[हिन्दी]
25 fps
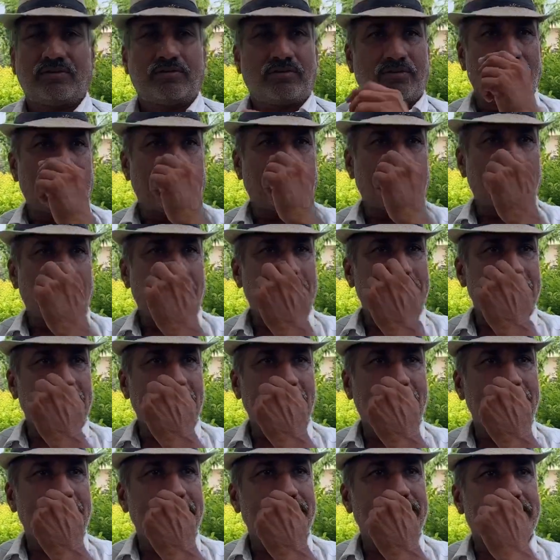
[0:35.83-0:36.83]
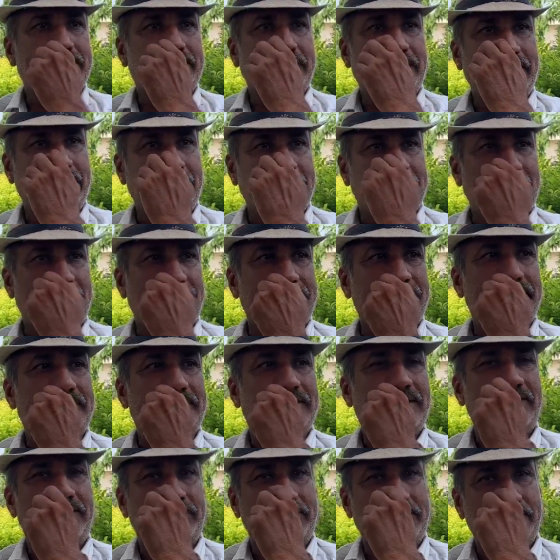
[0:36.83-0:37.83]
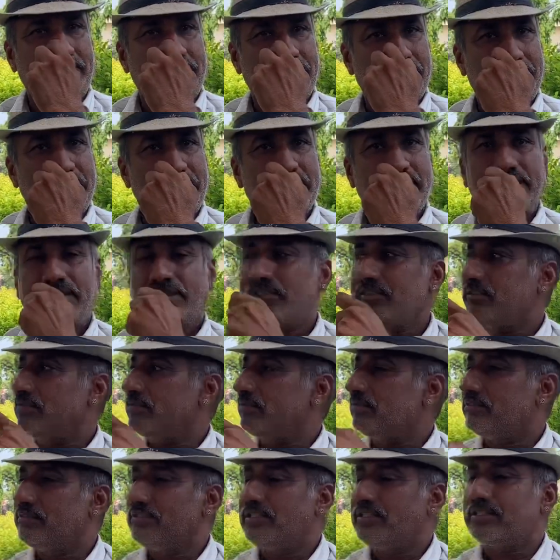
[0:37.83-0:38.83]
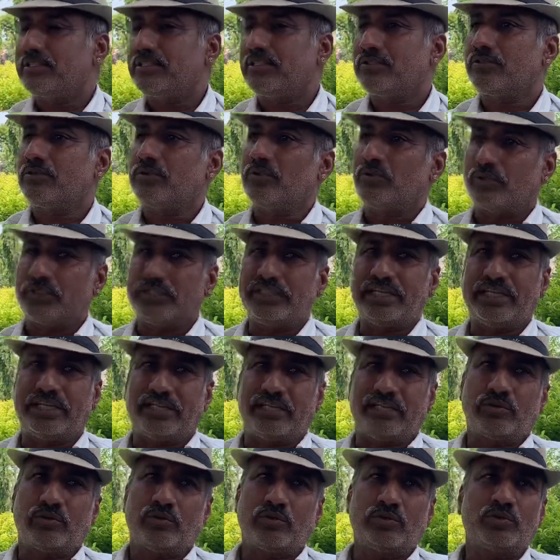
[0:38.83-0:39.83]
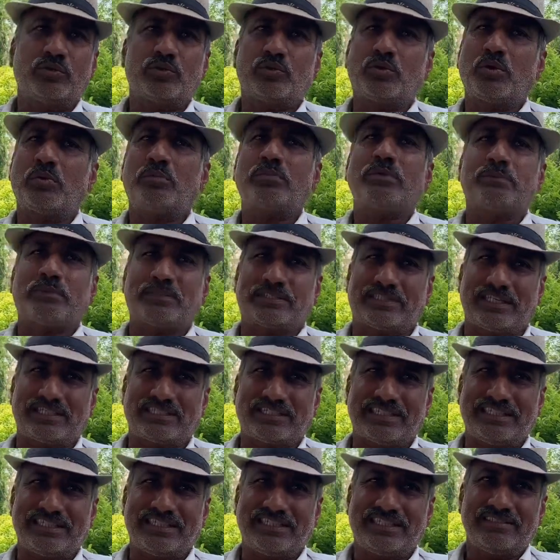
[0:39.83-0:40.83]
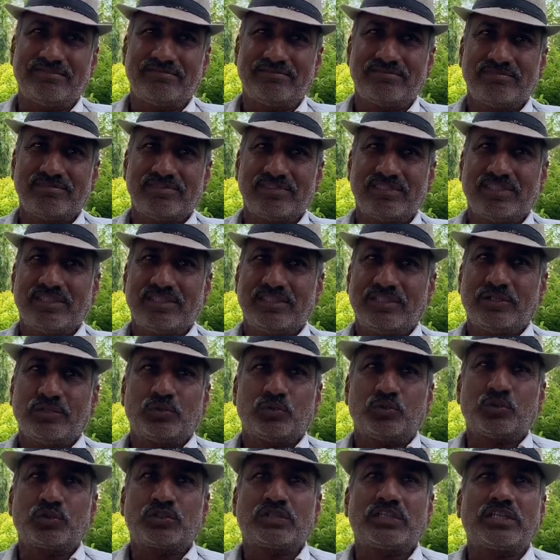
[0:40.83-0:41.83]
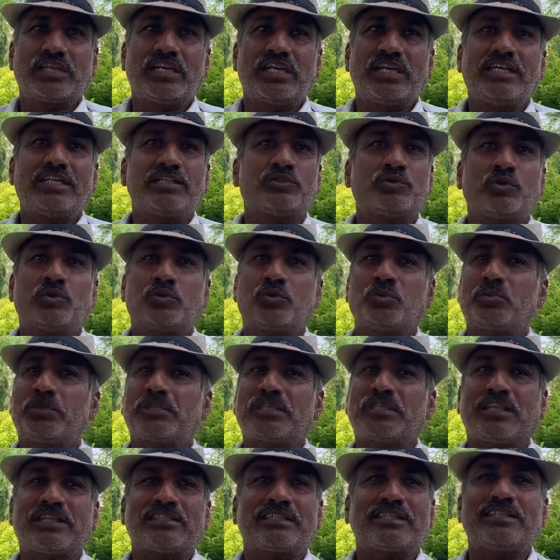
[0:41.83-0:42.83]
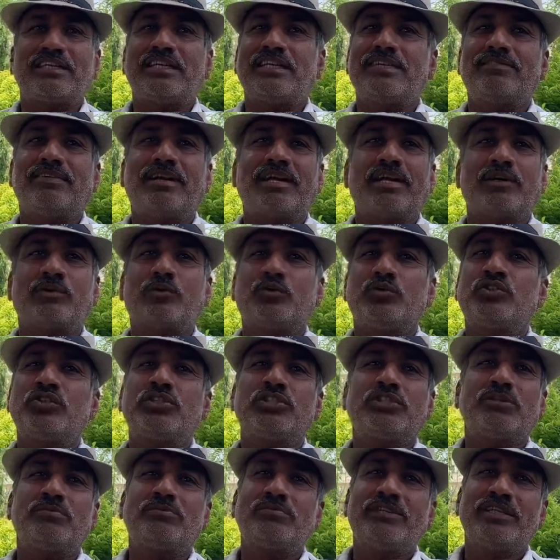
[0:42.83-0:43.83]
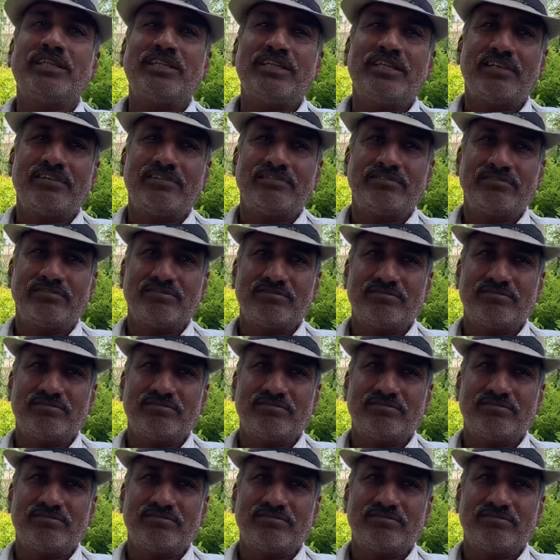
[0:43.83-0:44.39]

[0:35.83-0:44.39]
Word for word: और अपन ने अभी बताया ही था पिछली वीडियो में घोड़िया हैं घोड़ियों को अपन पताशा दे हाँ उस जगह इसको तो पताशा देने वाला कोई सिस्टम नहीं